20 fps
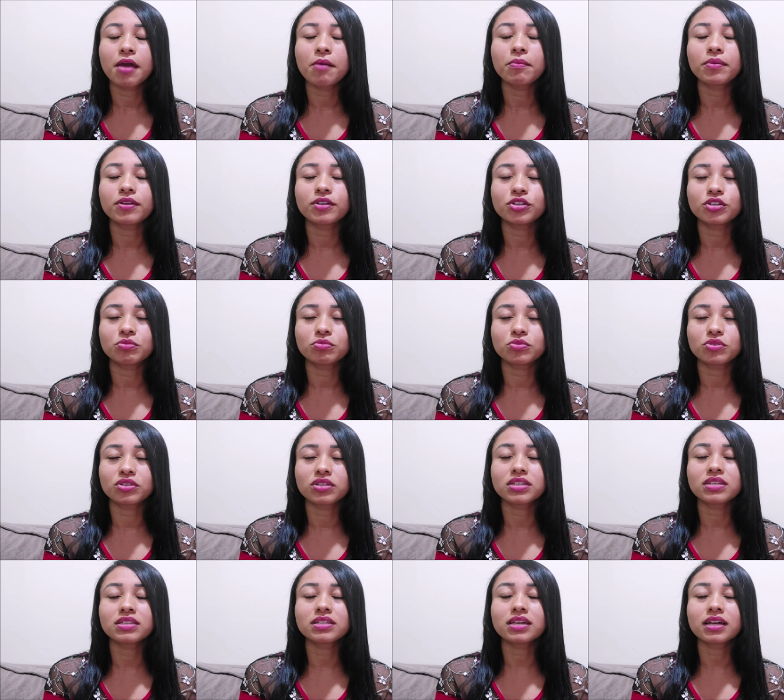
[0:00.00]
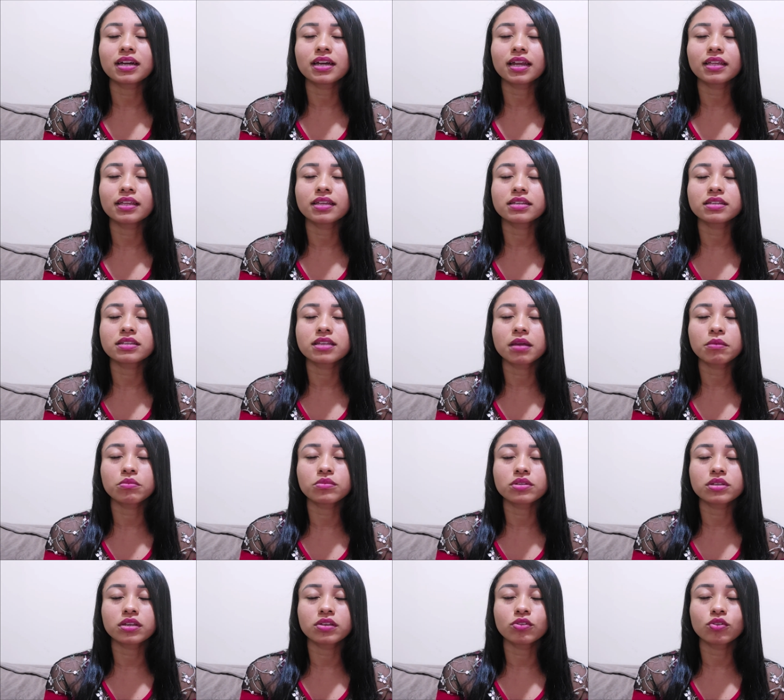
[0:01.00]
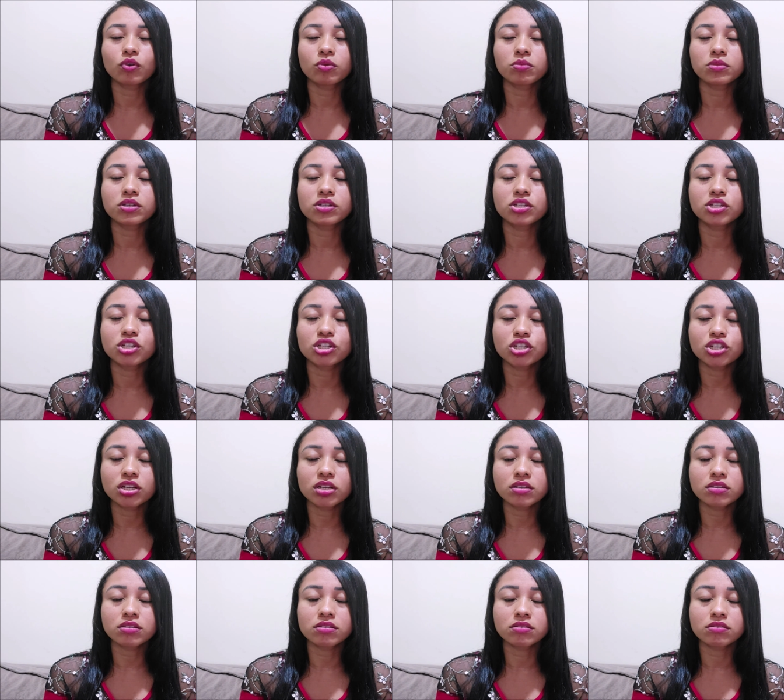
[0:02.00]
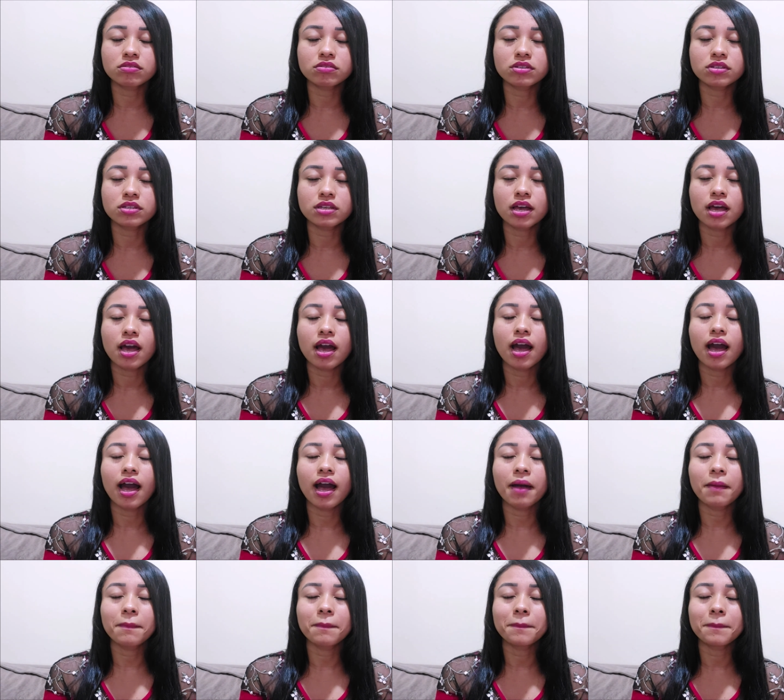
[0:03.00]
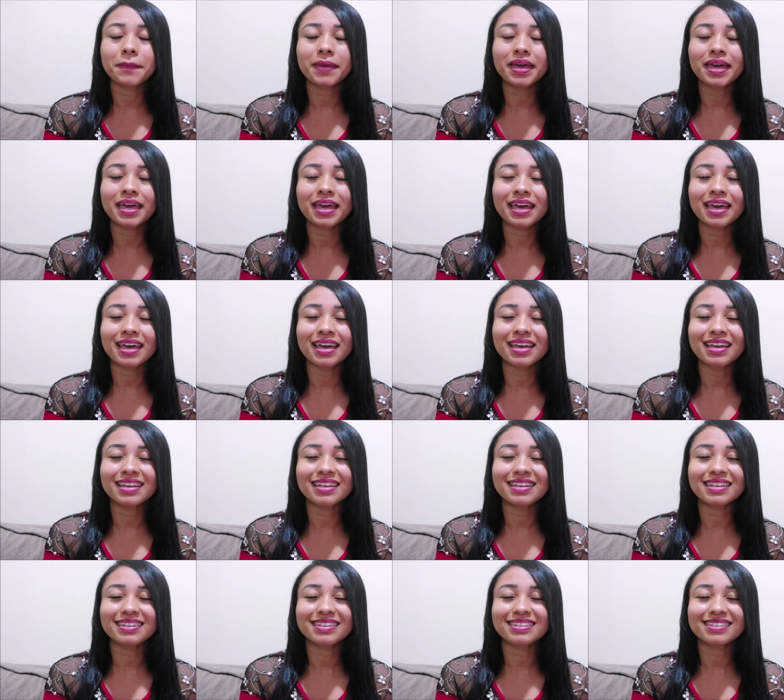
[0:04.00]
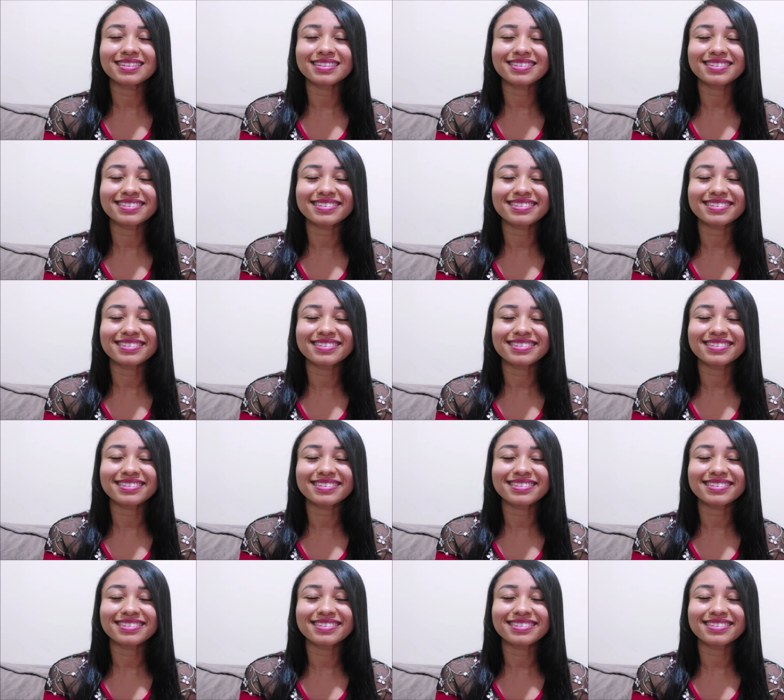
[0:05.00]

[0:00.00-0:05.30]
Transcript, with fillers: Pedimos isso e agradecemos em nome de Jesus. Amém.